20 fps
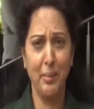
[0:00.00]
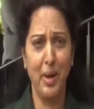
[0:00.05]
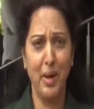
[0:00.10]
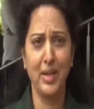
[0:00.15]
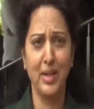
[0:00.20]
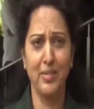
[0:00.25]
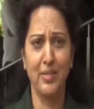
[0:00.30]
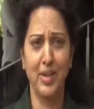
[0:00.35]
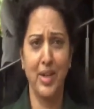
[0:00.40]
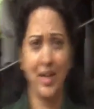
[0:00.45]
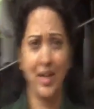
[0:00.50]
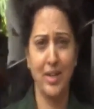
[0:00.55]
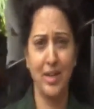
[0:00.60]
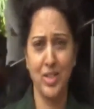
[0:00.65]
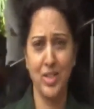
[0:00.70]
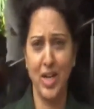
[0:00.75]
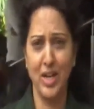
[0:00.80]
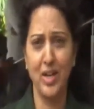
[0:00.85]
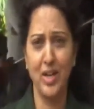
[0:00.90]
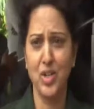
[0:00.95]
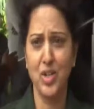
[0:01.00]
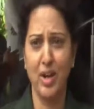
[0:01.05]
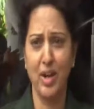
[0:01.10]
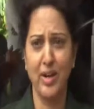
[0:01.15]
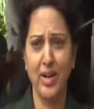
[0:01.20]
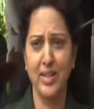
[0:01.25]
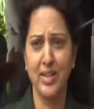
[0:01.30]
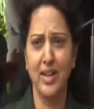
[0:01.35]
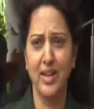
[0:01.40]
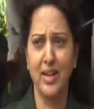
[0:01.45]
ఆ మాట వినగానే చాలా
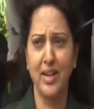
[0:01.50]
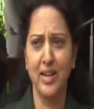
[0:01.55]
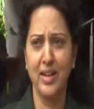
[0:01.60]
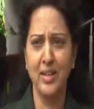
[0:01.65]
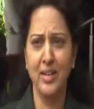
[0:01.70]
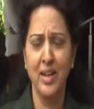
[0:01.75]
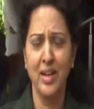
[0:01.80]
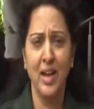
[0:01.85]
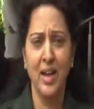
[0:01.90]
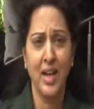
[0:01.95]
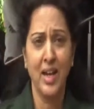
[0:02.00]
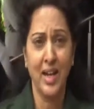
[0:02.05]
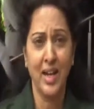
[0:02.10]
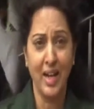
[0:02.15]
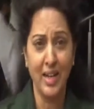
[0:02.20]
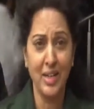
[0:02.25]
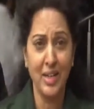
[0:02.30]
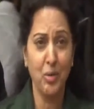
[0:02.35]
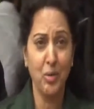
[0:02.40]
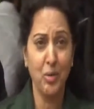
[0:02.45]
షాక్ అయిందండి కానీ